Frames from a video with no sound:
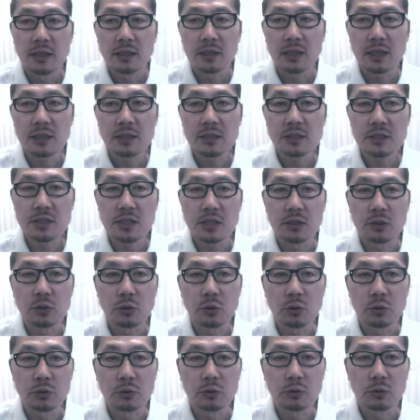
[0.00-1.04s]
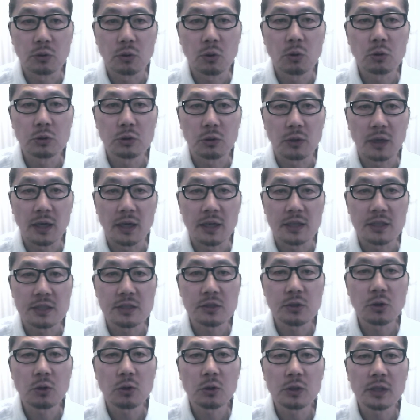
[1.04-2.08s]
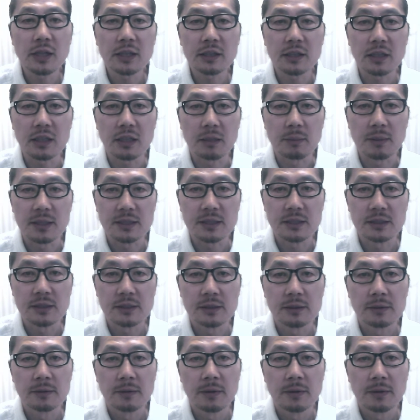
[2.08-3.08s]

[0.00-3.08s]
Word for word: ガスチンという酵素が必要になってきます